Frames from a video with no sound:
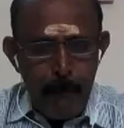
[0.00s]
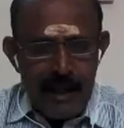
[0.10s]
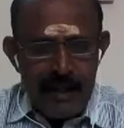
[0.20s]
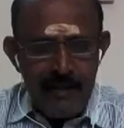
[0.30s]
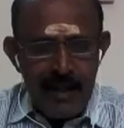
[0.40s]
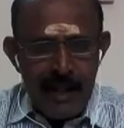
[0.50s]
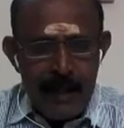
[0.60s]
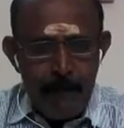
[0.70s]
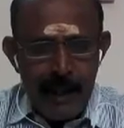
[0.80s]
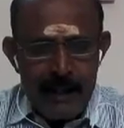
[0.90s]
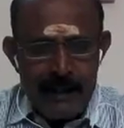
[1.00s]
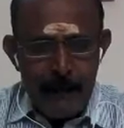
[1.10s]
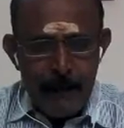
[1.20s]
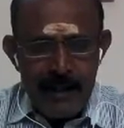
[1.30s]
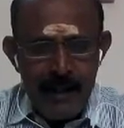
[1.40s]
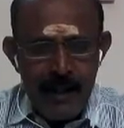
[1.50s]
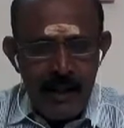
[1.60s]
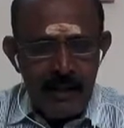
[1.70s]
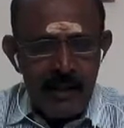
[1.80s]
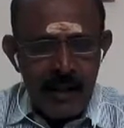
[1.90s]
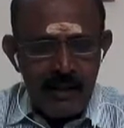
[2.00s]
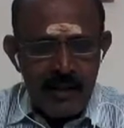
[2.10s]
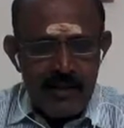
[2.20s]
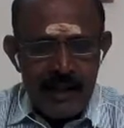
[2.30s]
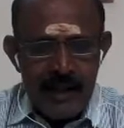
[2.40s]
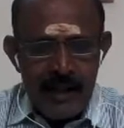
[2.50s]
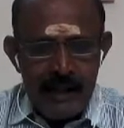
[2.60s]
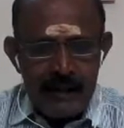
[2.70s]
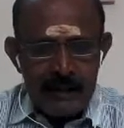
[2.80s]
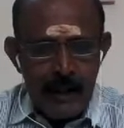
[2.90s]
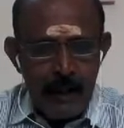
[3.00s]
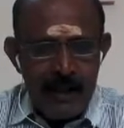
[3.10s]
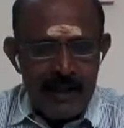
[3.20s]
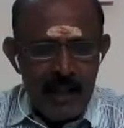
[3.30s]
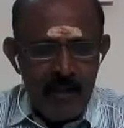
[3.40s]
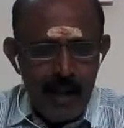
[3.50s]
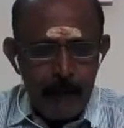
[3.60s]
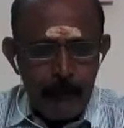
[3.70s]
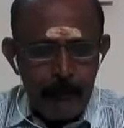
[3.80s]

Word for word: மற்றவர்களின் பலத்தை பெற்று தன் தசையில் நன்மையை தருவார்